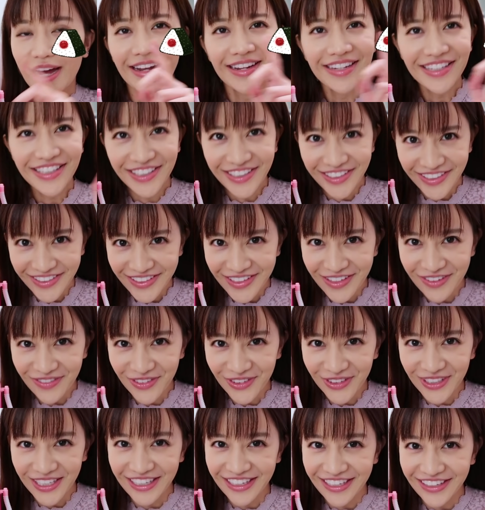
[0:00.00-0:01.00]
排水
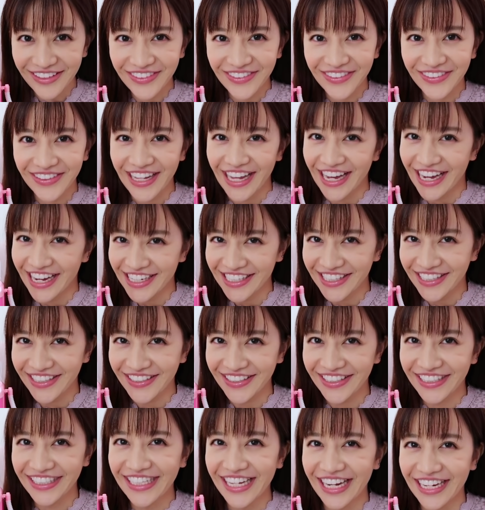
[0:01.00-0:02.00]
もできるので排
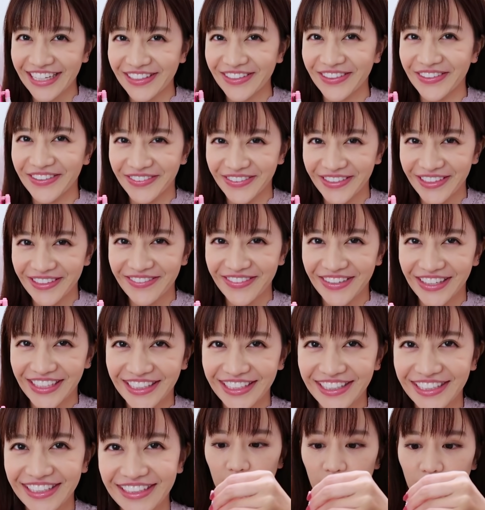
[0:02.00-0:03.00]
水したいと思い
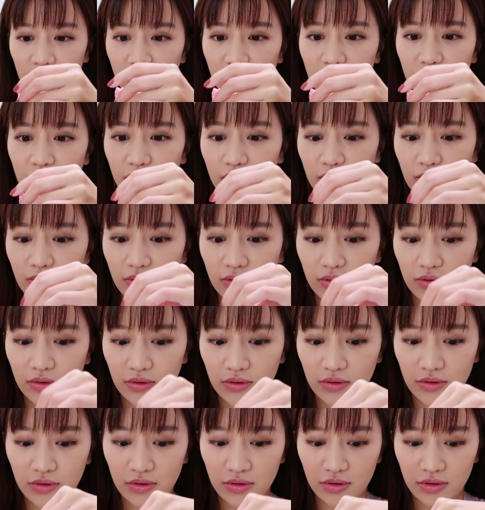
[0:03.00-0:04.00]
ます。いくよ。
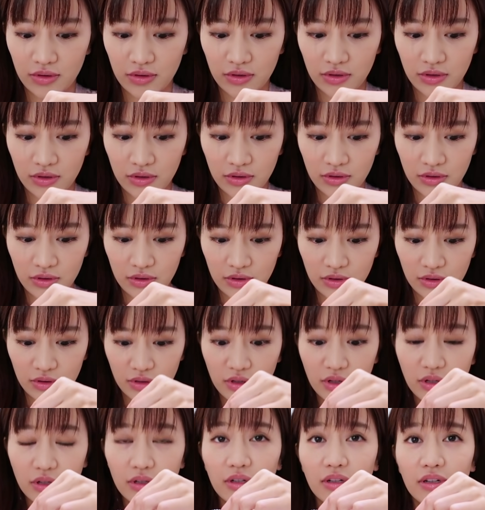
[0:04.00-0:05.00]

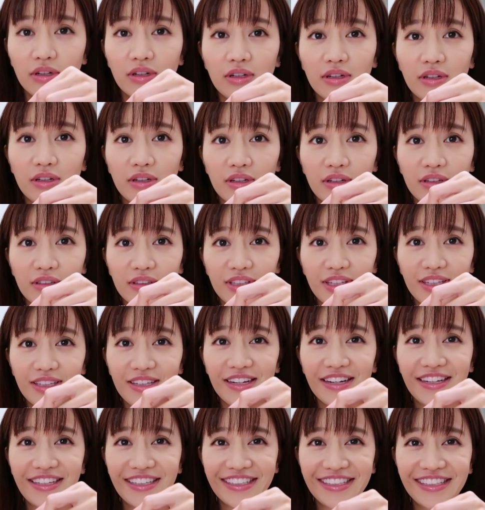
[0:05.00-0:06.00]
あ、出
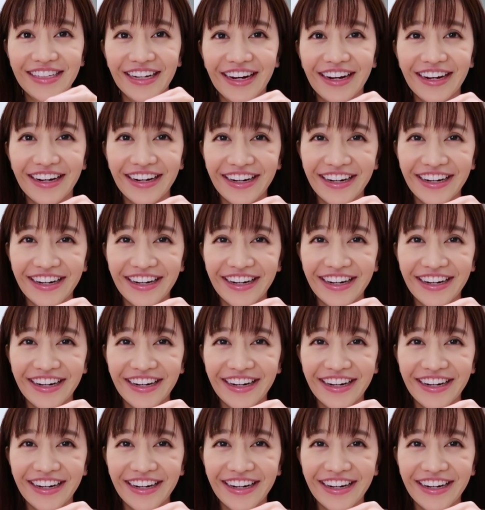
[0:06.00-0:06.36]
てきた。